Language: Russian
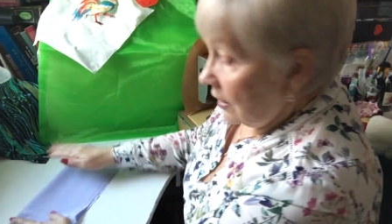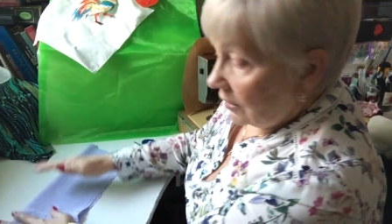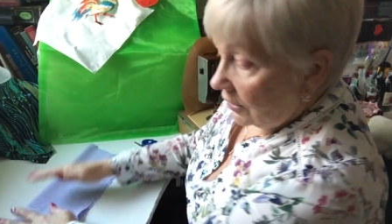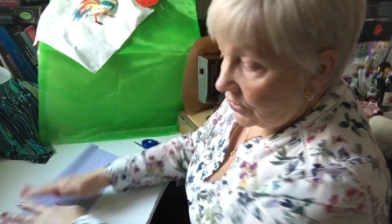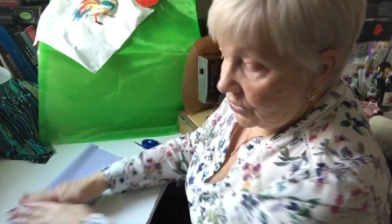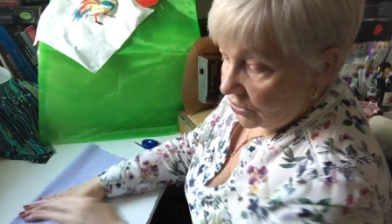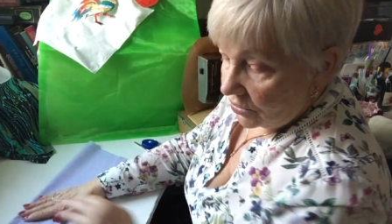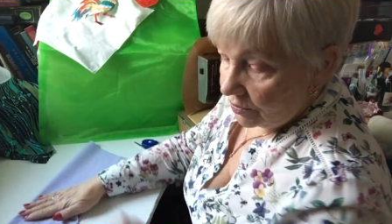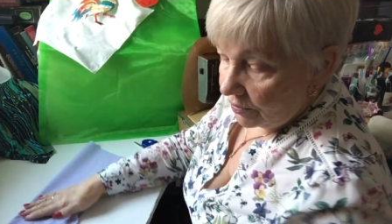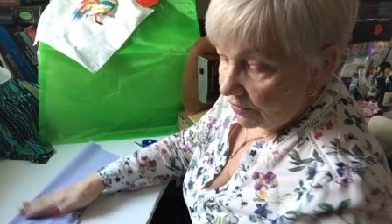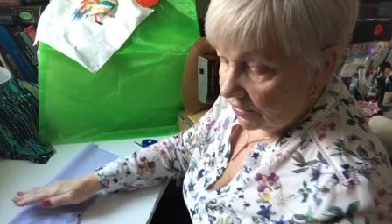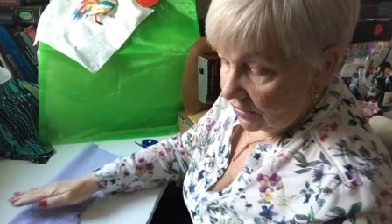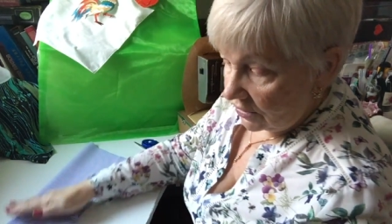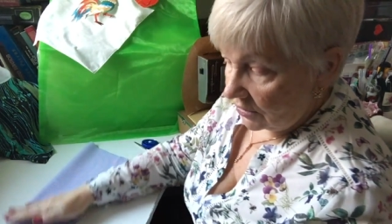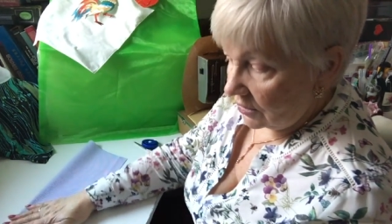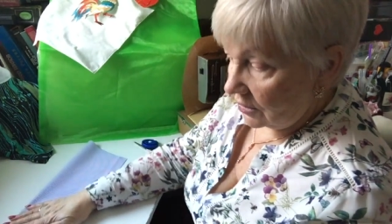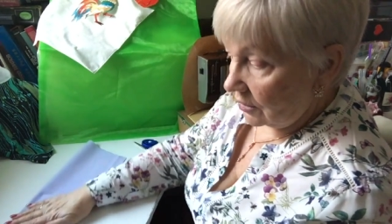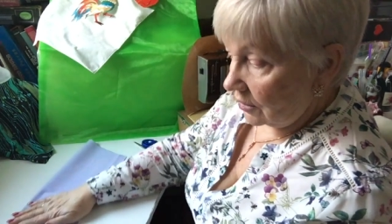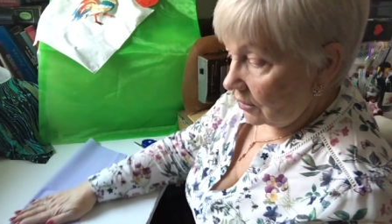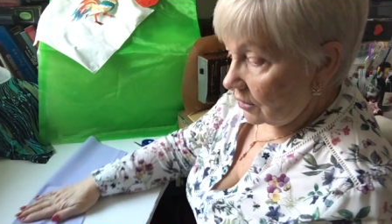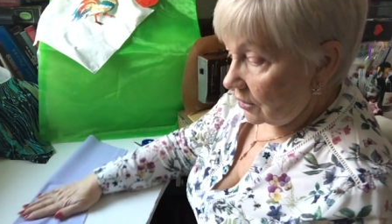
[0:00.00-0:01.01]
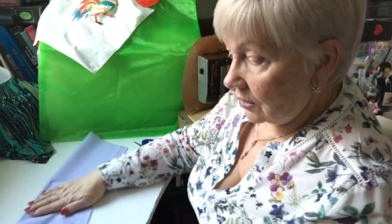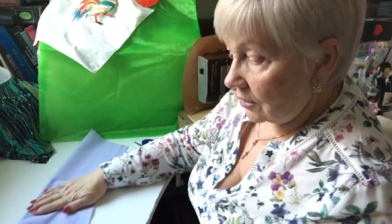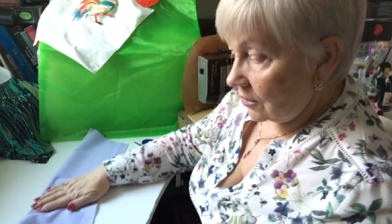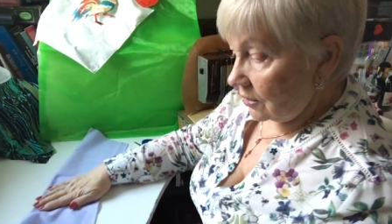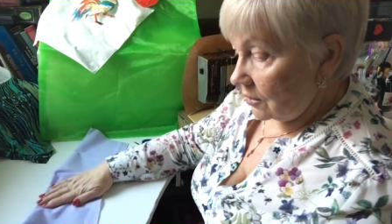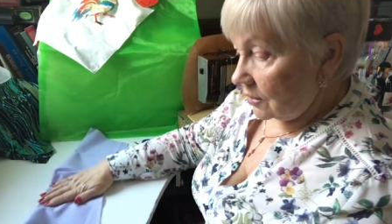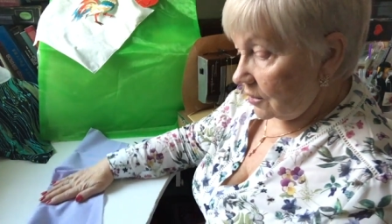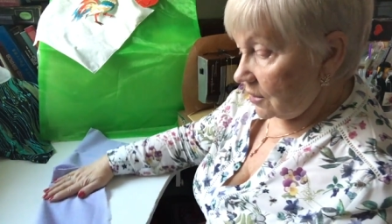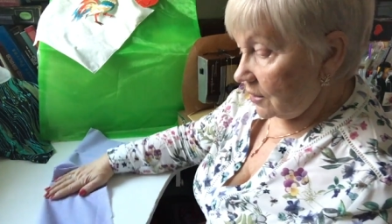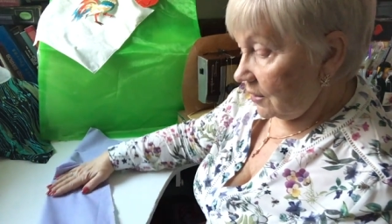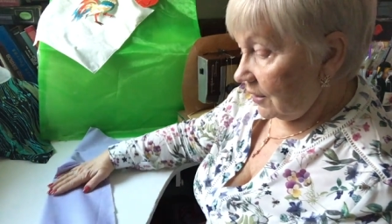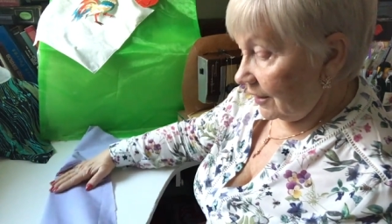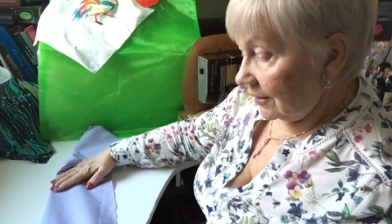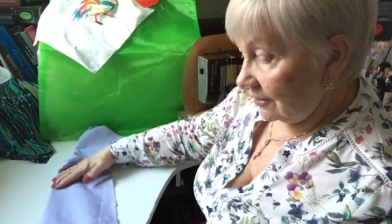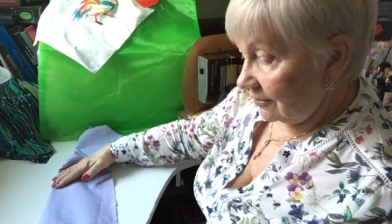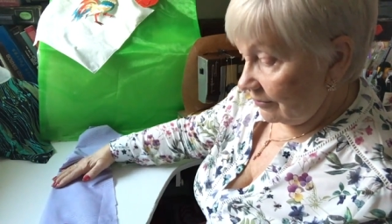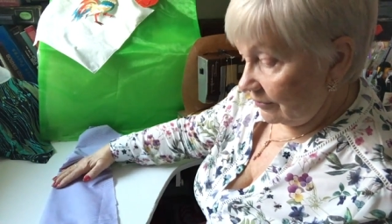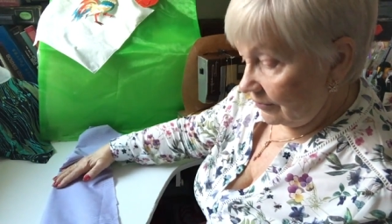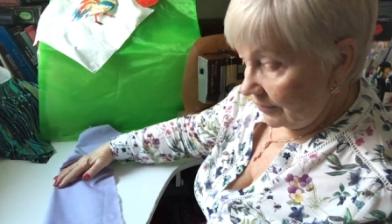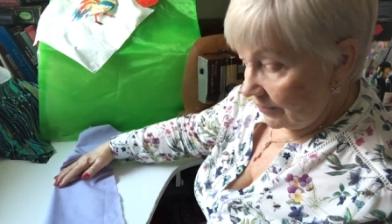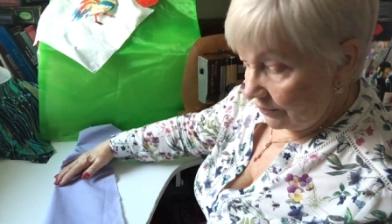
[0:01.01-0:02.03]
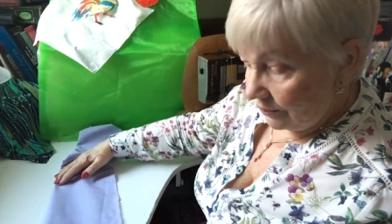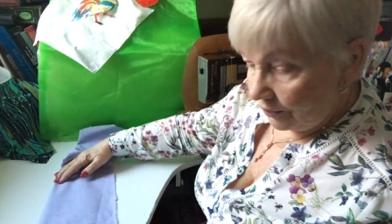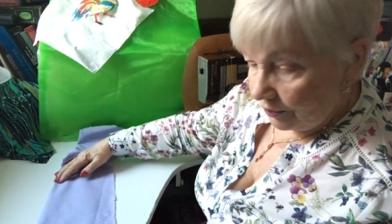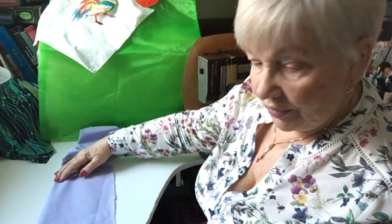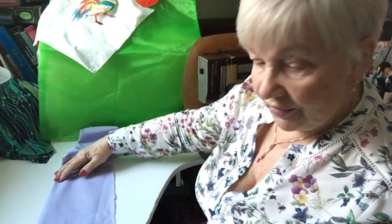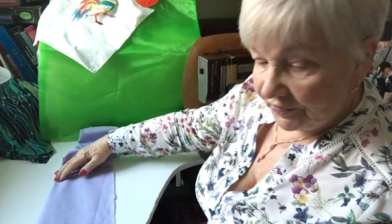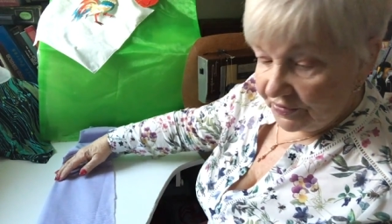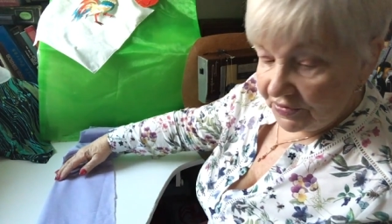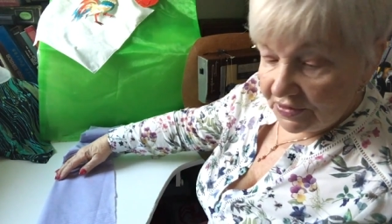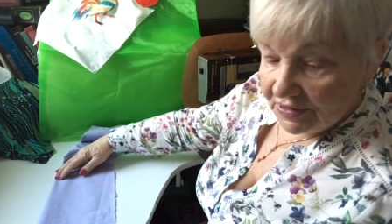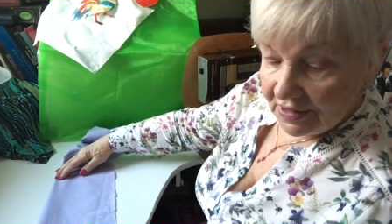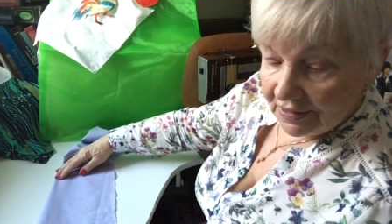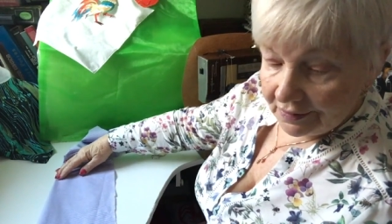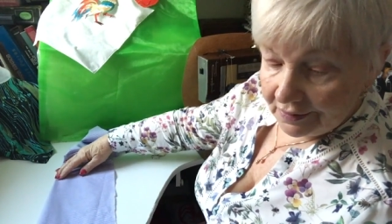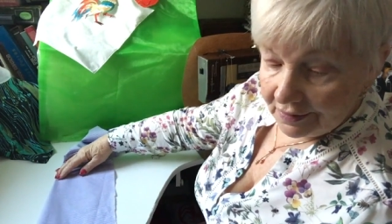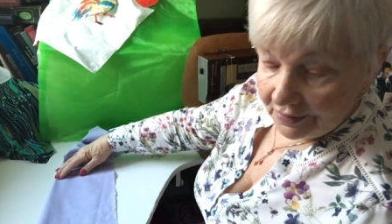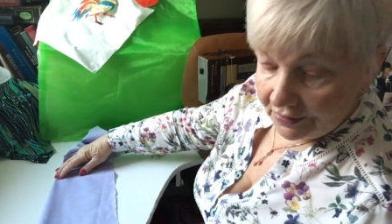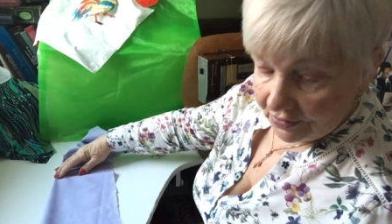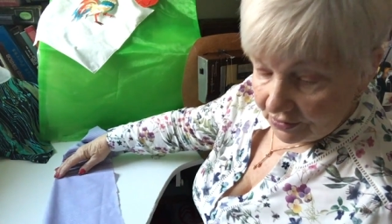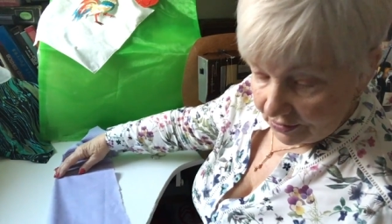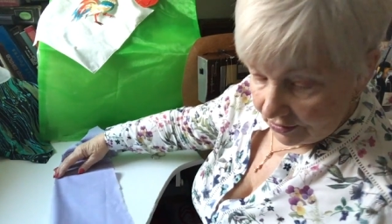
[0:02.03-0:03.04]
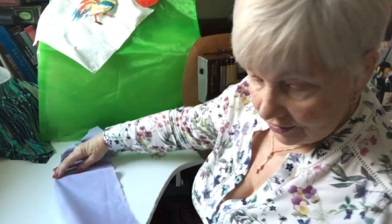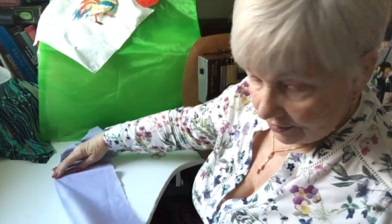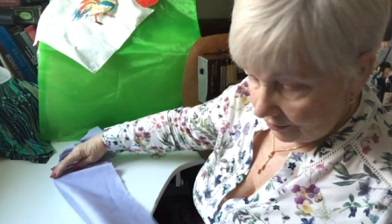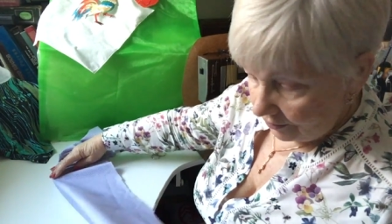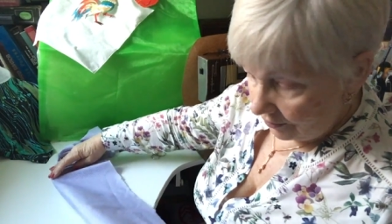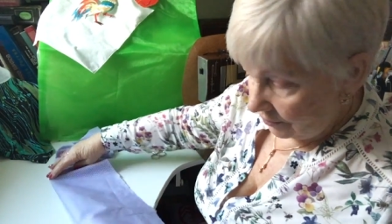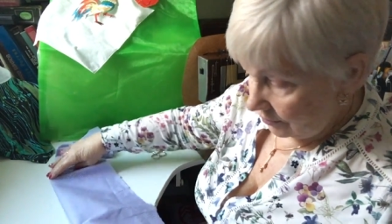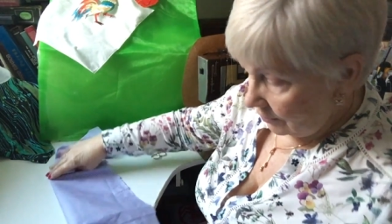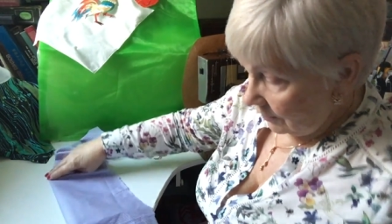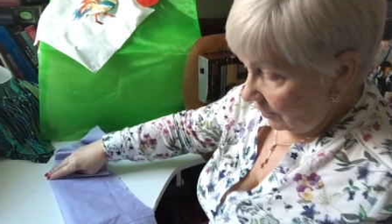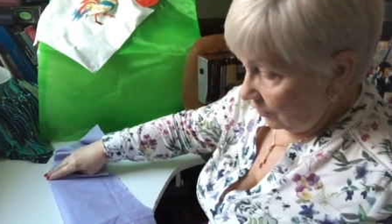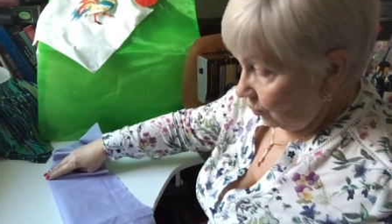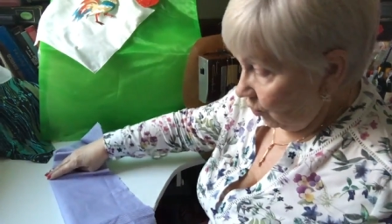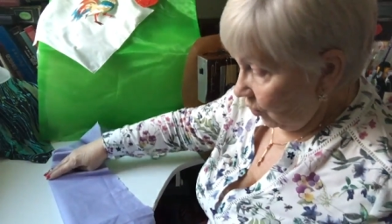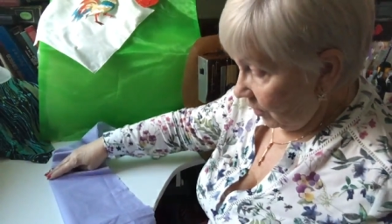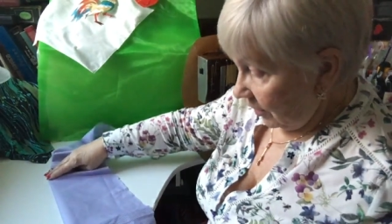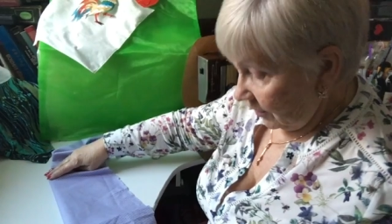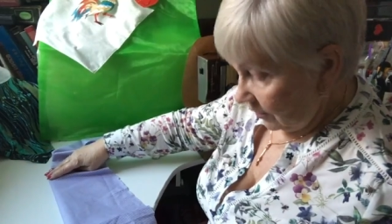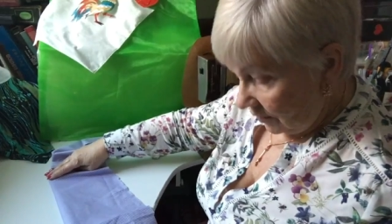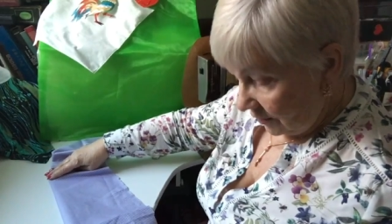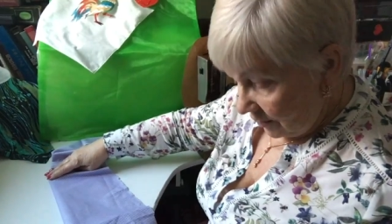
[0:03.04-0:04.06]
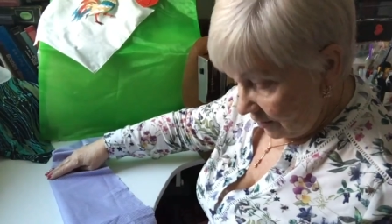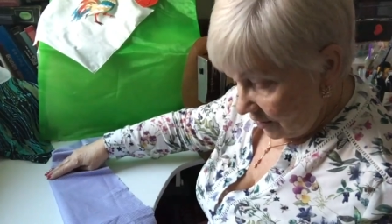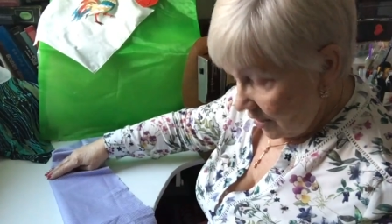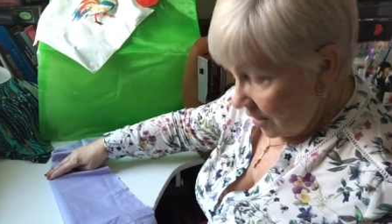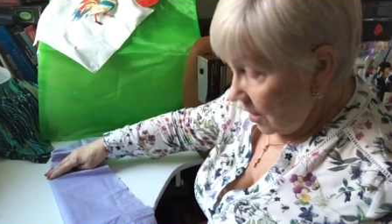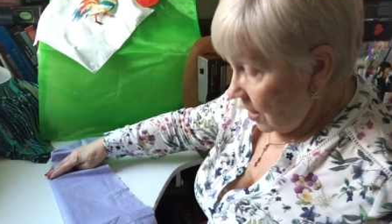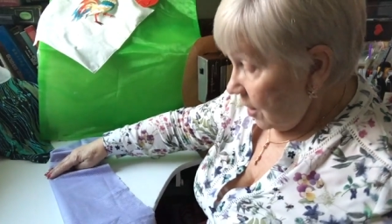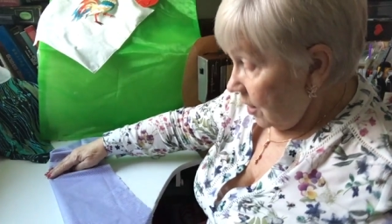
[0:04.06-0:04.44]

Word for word: Значит, смотрите, складываем по всей длине, аккуратно.